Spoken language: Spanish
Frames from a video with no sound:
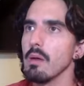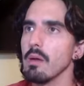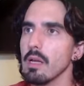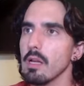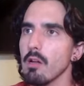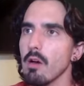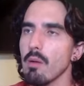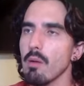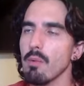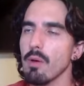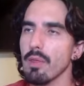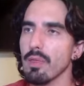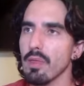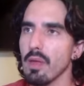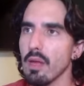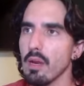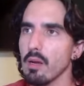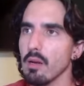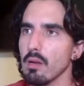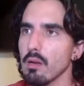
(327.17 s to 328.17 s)
Y lo vamos a
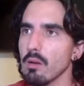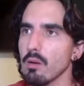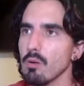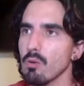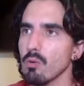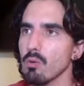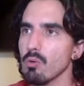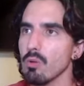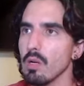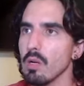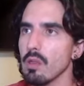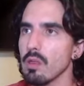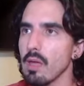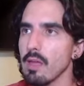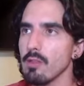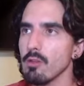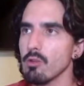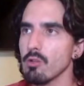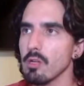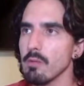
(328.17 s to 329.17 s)
hacer
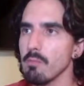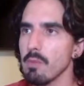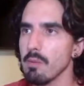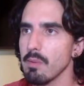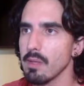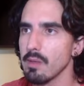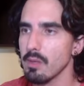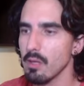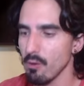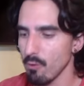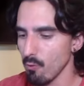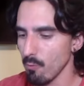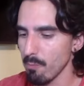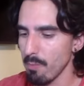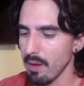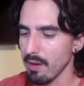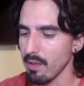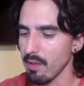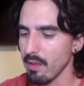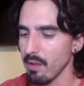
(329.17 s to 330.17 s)
utilizando simplemente un
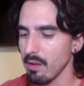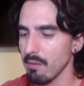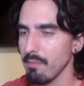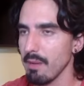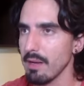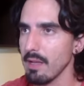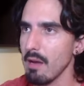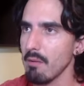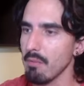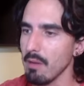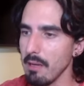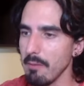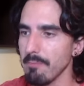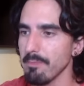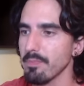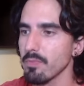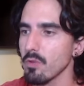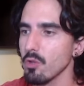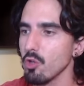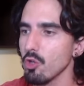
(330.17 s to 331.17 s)
par de variables.
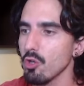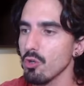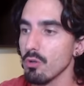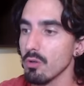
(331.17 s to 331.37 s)
Yo